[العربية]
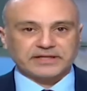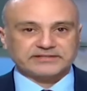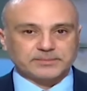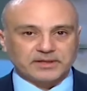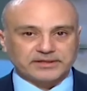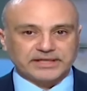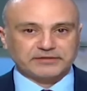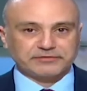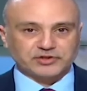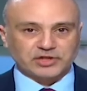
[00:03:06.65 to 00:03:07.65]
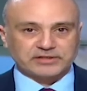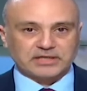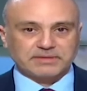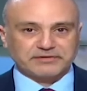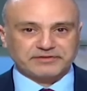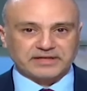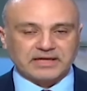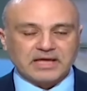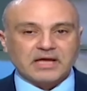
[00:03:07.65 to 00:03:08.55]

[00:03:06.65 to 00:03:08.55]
اعتباره انفجار المرفأ